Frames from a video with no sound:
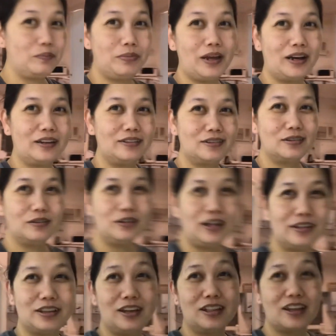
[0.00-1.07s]
ng school
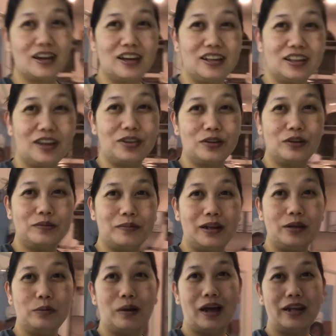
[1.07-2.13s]
at kitang-kita nyo,
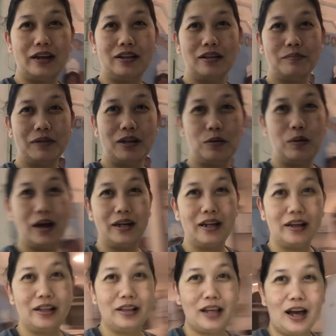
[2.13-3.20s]
maliwanag na
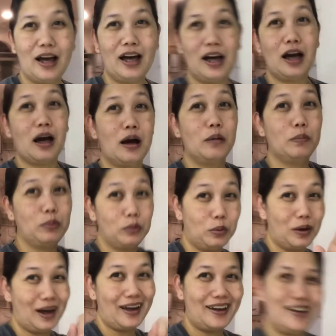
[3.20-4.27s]
maliwanag na ang
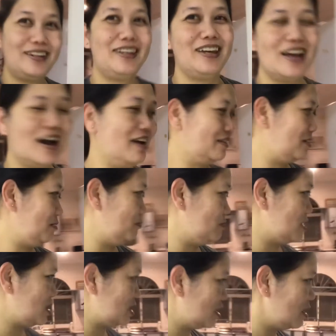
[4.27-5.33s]
buhay ni Ate
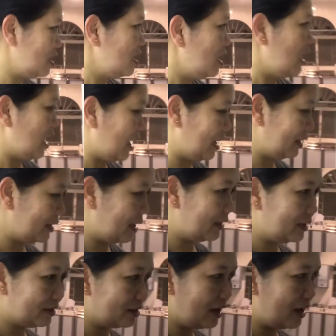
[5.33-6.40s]
B. Ayan
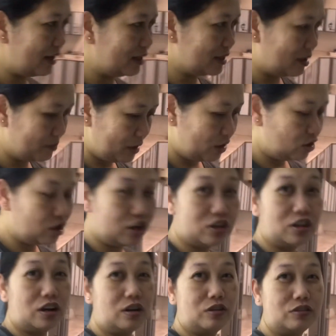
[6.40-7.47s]
at dahil nga may
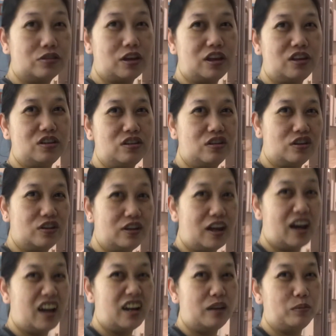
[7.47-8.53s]
share-share ako sa inyo
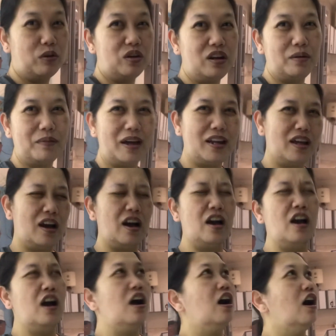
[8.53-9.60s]
na alam ko naman na
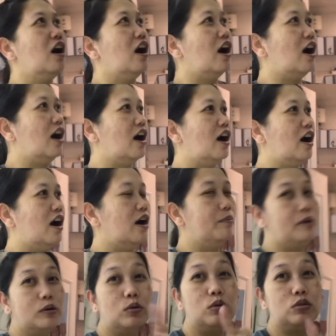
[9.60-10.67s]
uh,
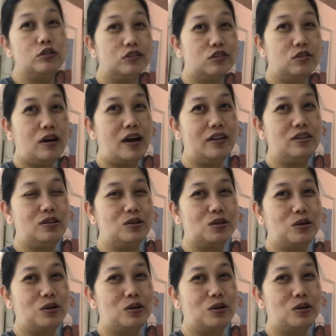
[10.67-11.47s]
magugustuhan nyo to.